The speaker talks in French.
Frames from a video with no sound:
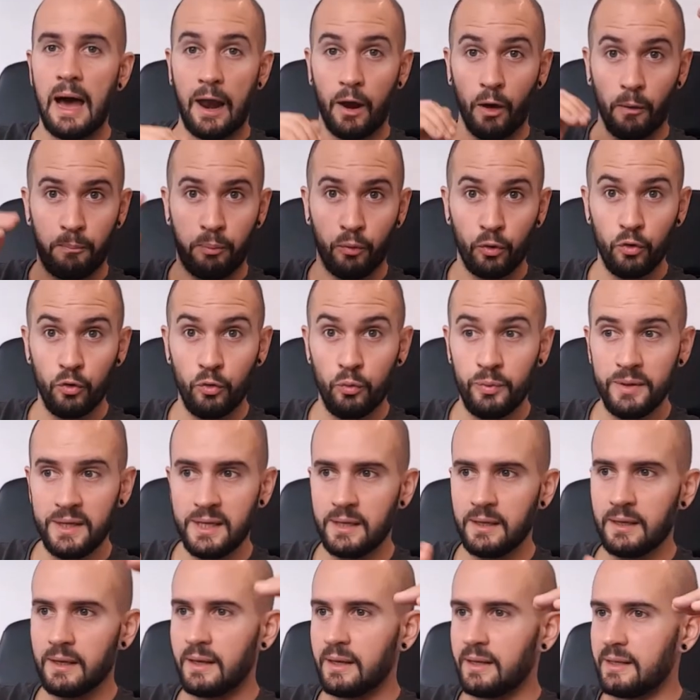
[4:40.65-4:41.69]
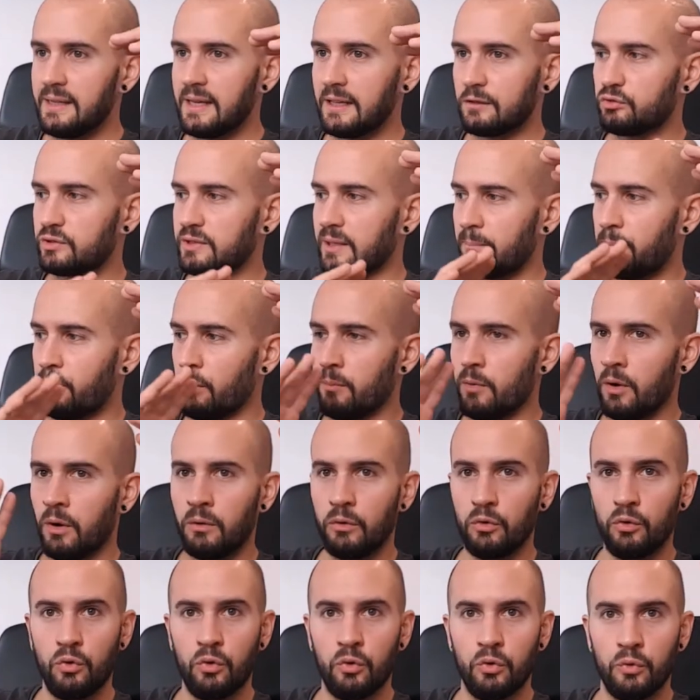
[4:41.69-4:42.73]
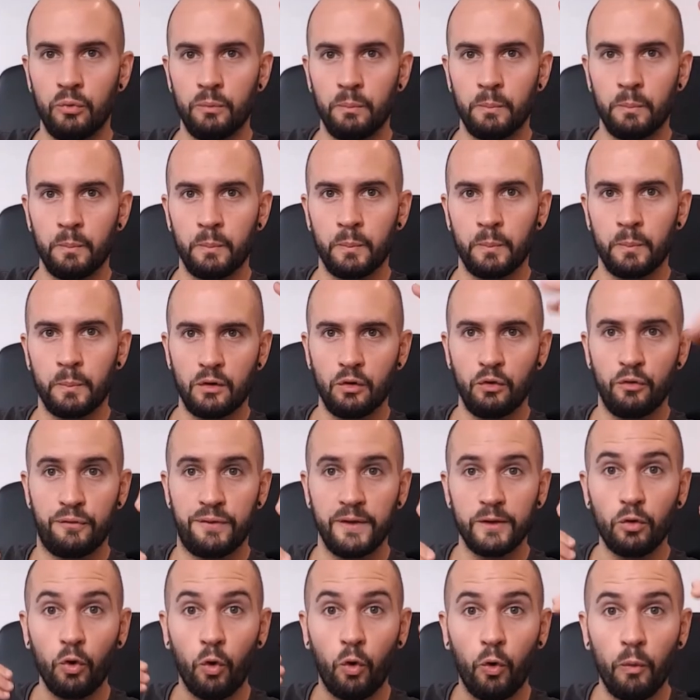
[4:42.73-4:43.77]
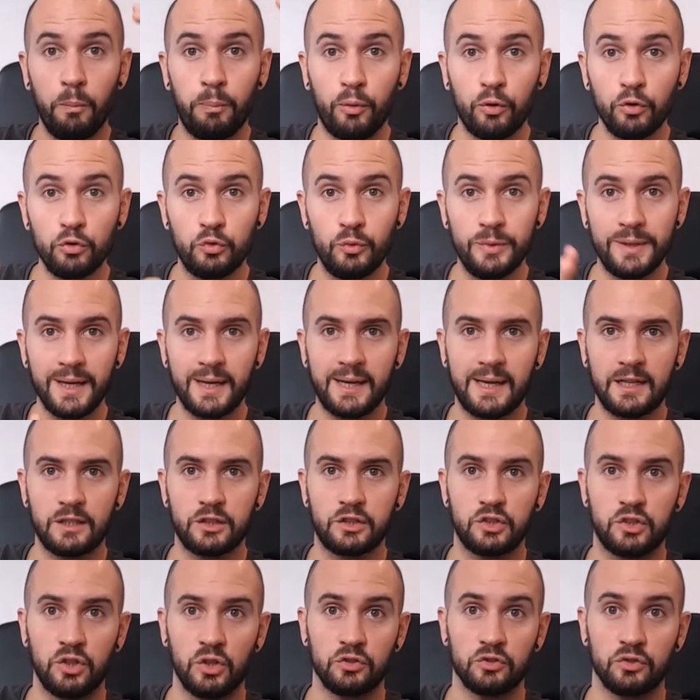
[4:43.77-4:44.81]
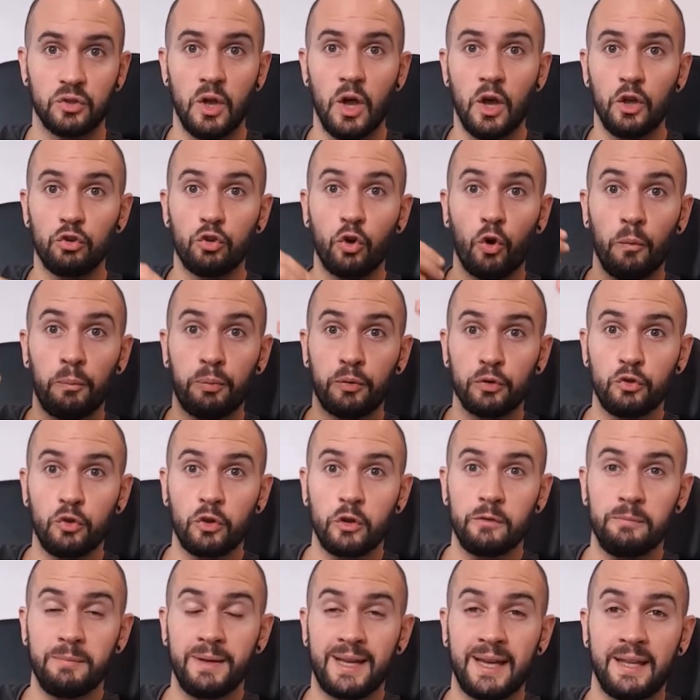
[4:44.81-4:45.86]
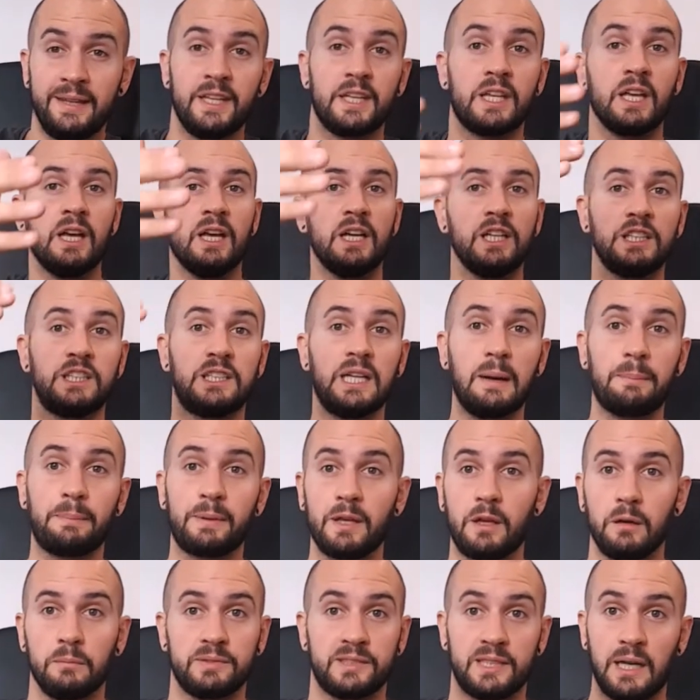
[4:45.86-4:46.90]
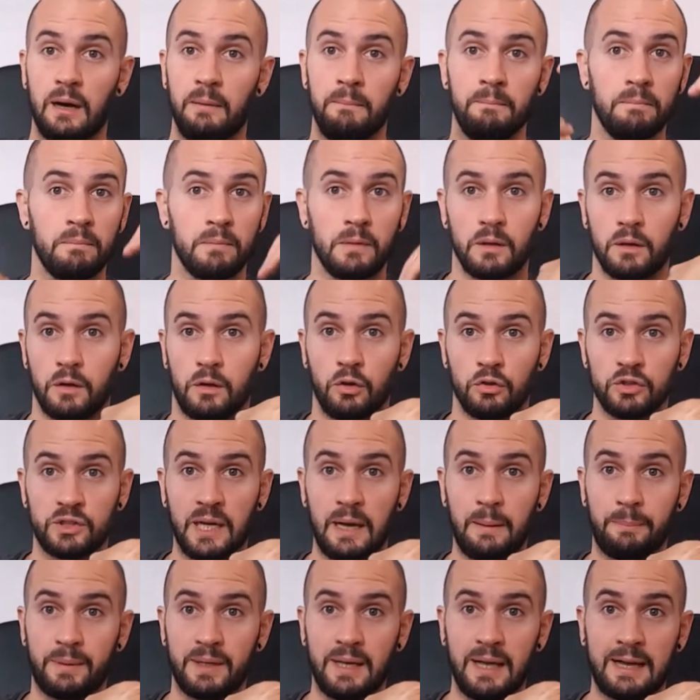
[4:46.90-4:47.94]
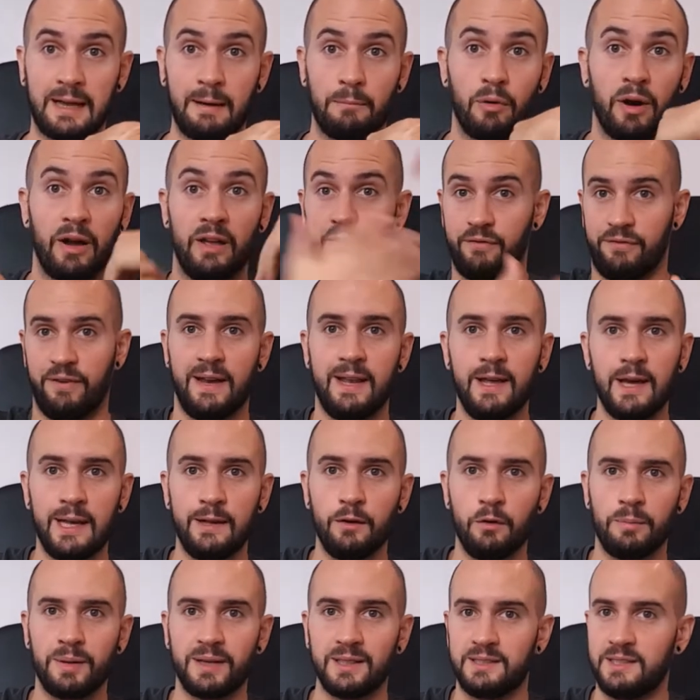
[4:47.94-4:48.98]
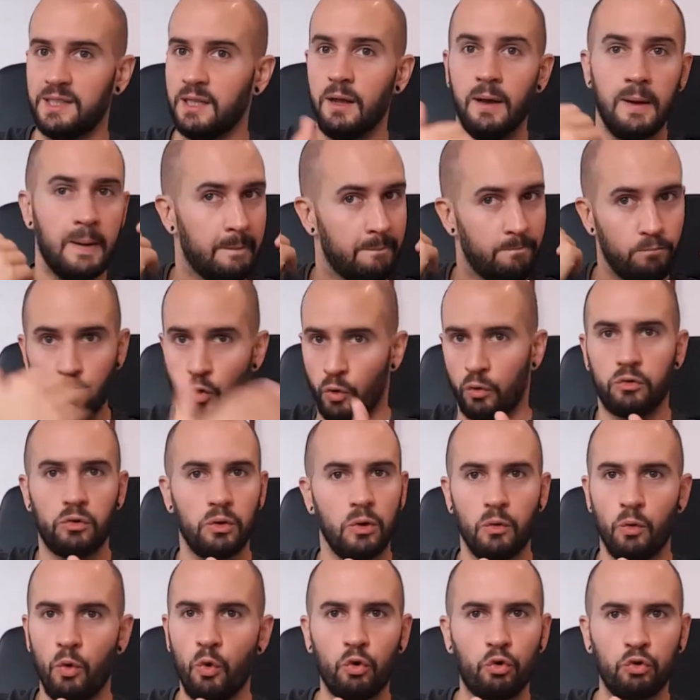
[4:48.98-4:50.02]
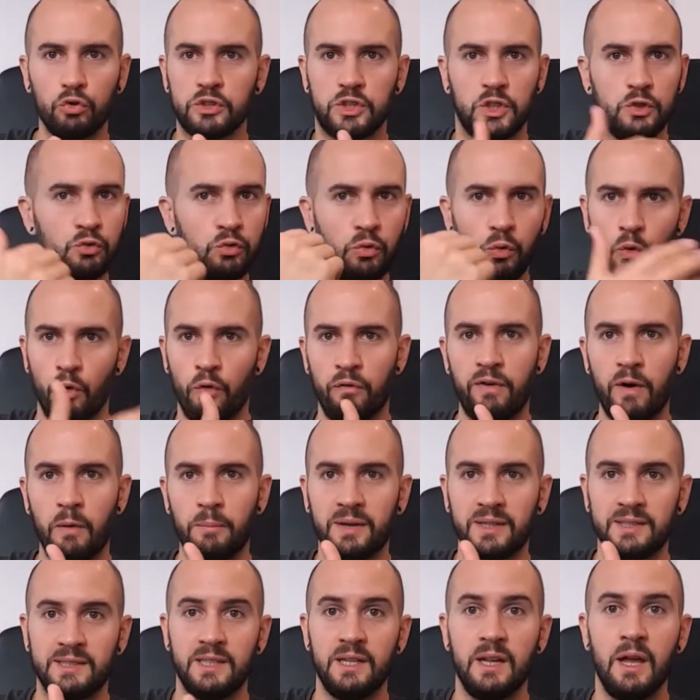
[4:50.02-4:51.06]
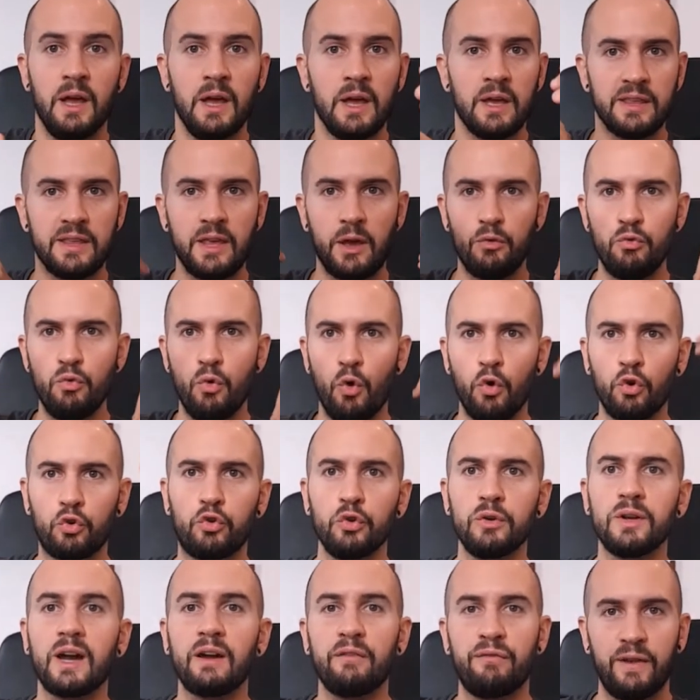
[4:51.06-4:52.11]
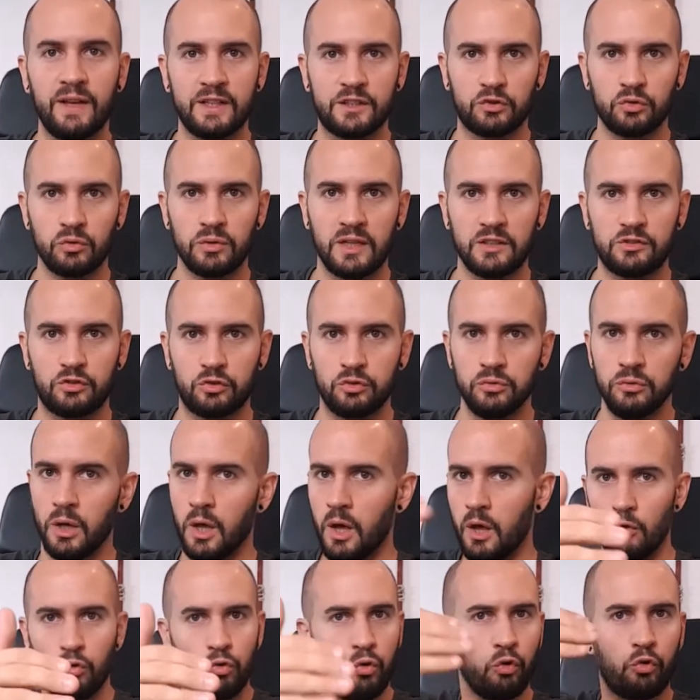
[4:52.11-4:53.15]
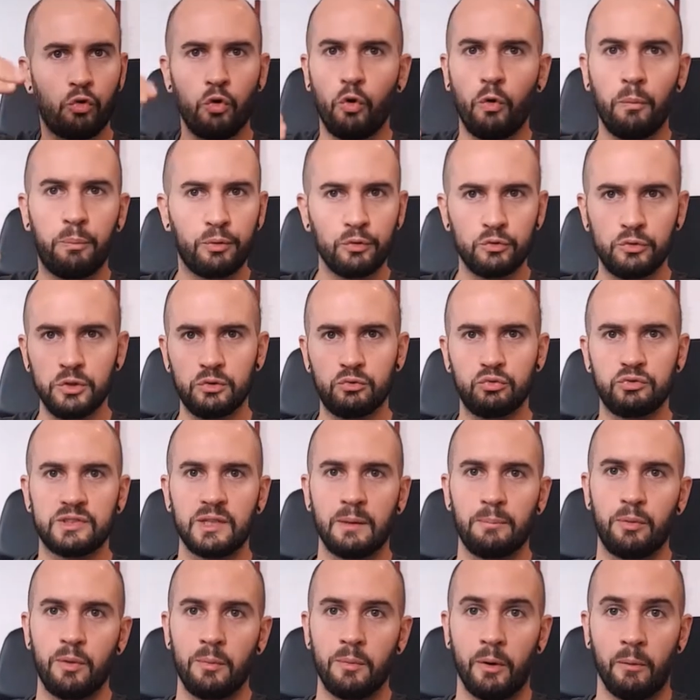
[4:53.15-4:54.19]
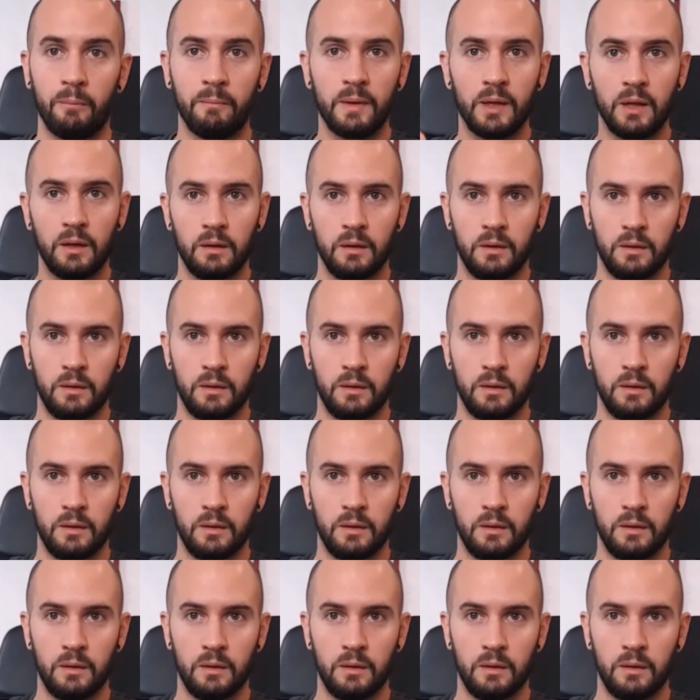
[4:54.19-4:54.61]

Alors pour le oui, il y a tout simplement le, fait de reproduire quelque chose, de reproduire une mécanique. J'ai appris comme ça, quand j'ai appris la capoeira, il fallait aller au Brésil. Donc, on continue, on va au Brésil. Il n'y a eu aucune réflexion là-dessus, donc on reproduit tout simplement.